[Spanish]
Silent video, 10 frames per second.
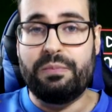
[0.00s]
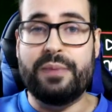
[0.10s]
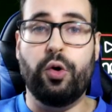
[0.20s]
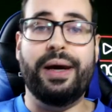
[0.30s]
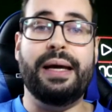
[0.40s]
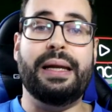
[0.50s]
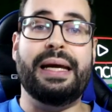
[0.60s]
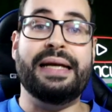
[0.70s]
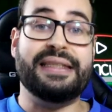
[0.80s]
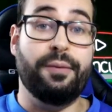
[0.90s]
Mi
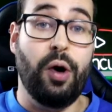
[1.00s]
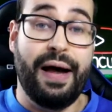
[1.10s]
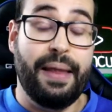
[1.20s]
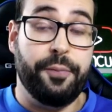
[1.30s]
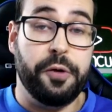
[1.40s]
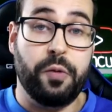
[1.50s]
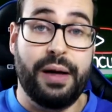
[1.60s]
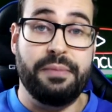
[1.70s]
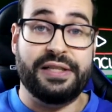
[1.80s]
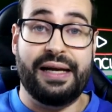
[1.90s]
mujer es abogada, por lo
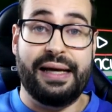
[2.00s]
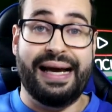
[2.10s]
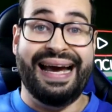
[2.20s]
cual me sale